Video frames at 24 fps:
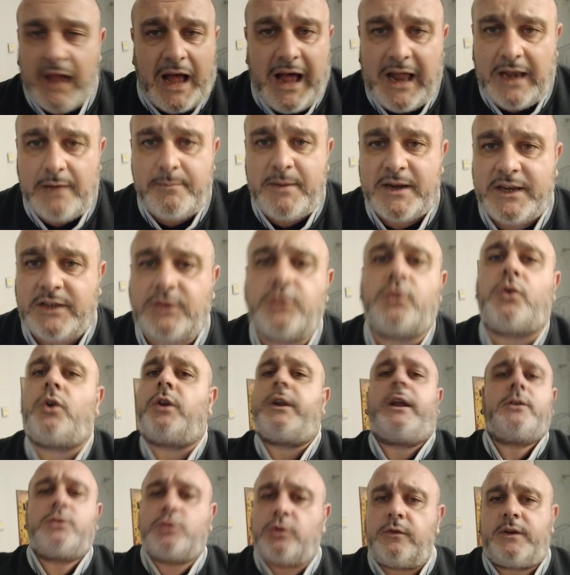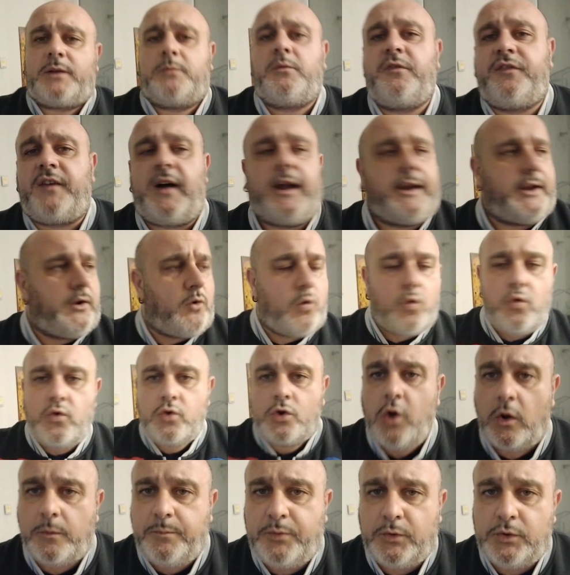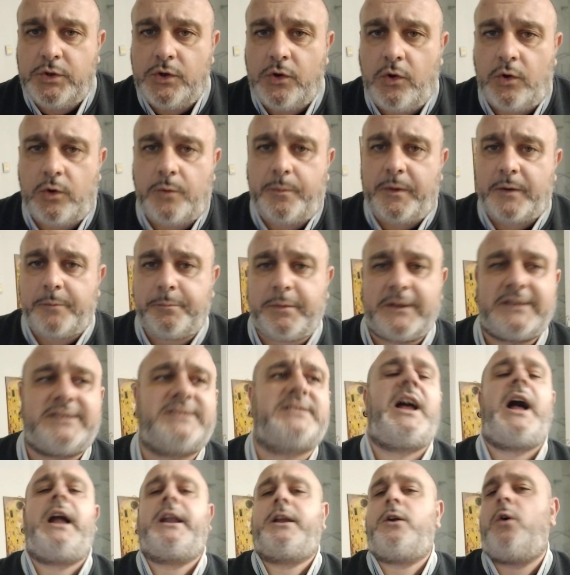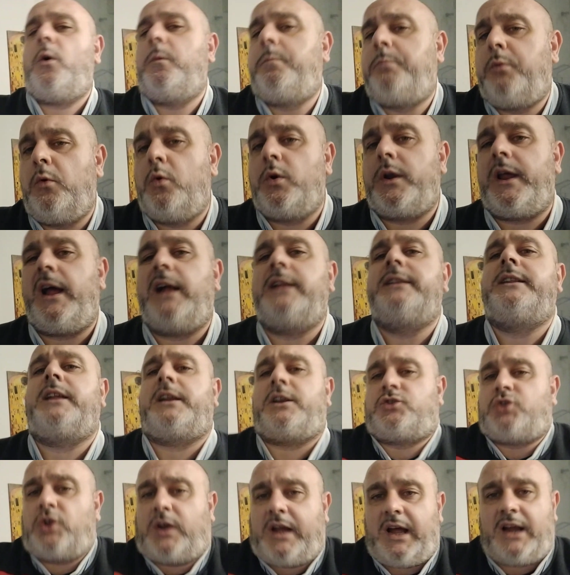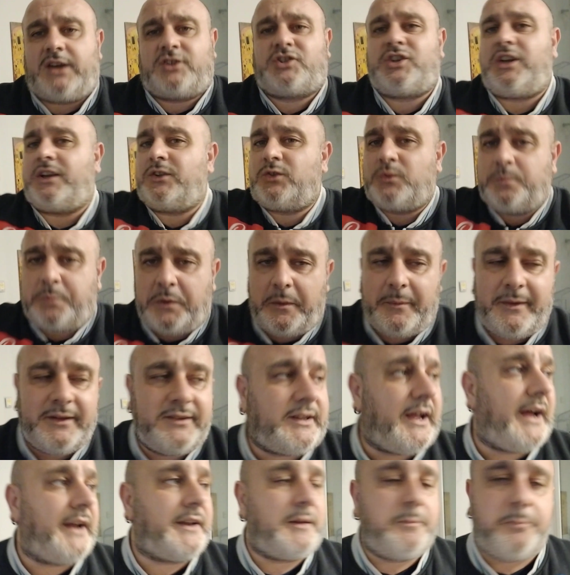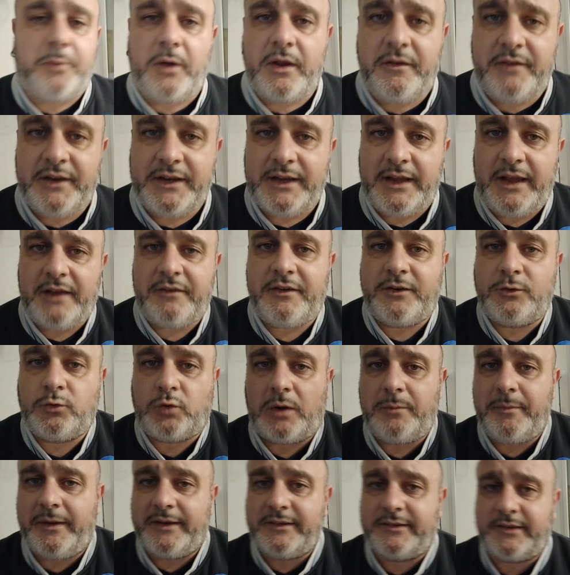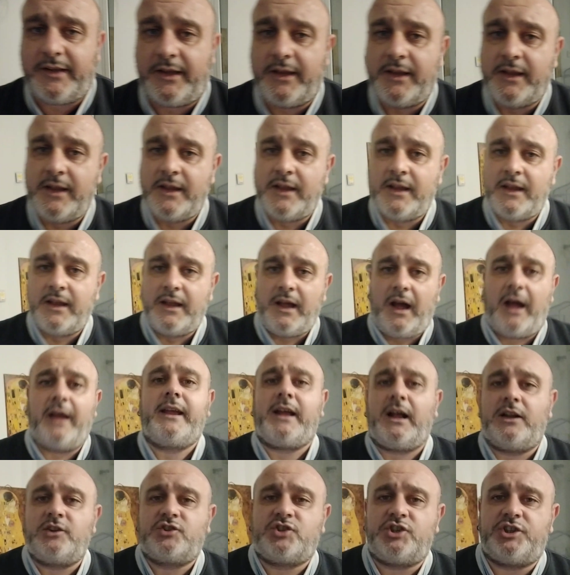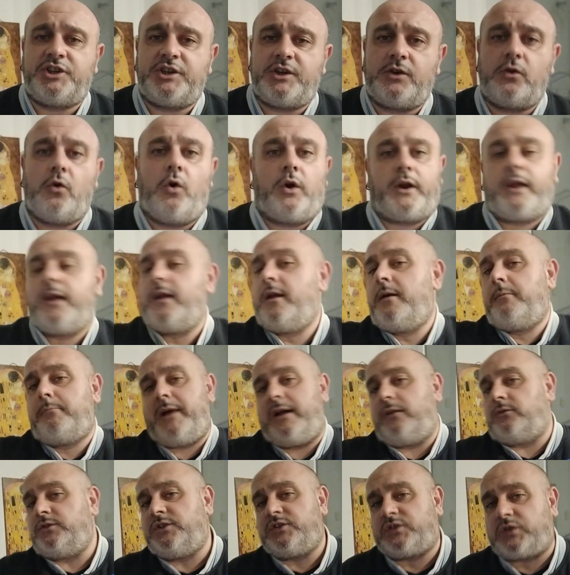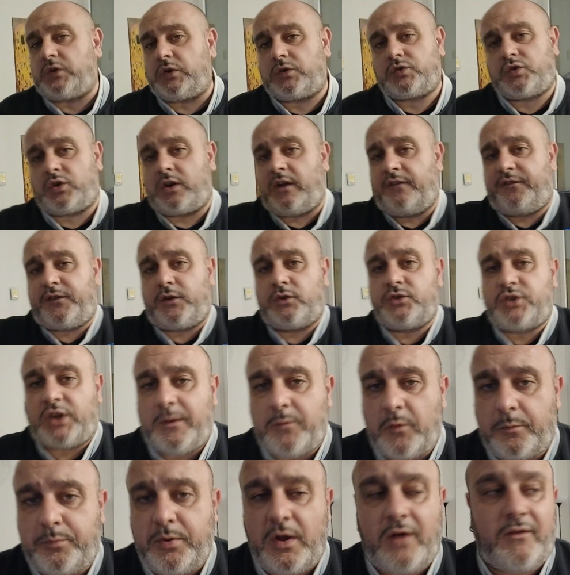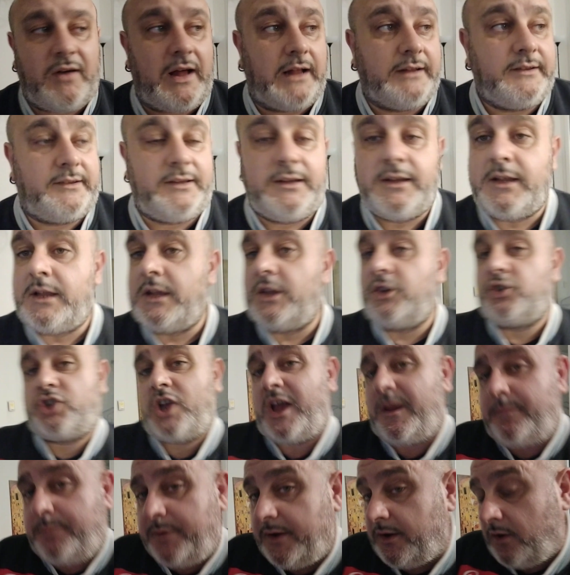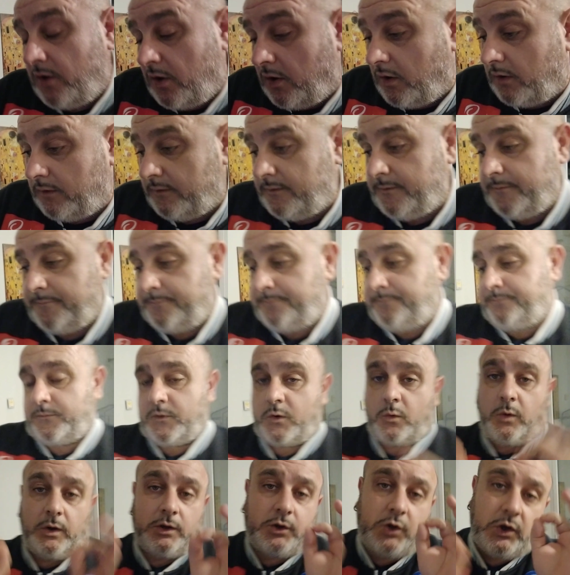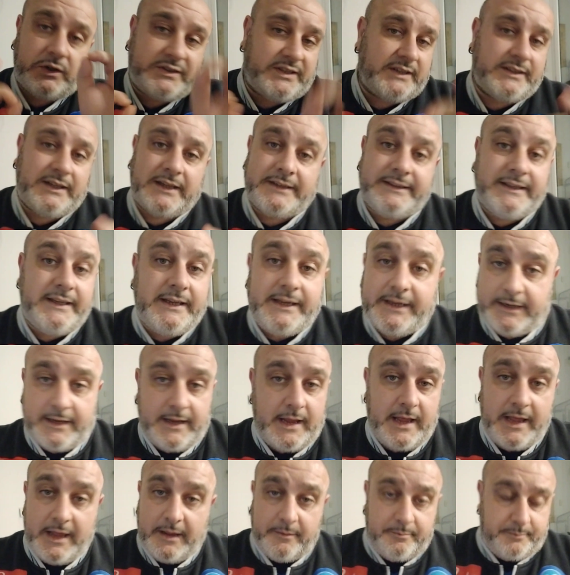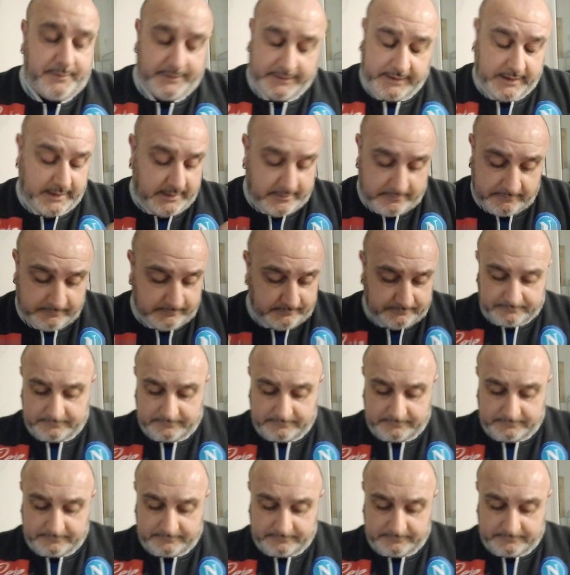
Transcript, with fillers: al Maradona dovremo fare un gol più di loro per passare oppure andare a giocarci dai supplementari e poi eventualmente ai calci di rigore. Ma è un discorso che affronteremo più avanti. C'è però qualcosa da dire, eh, perché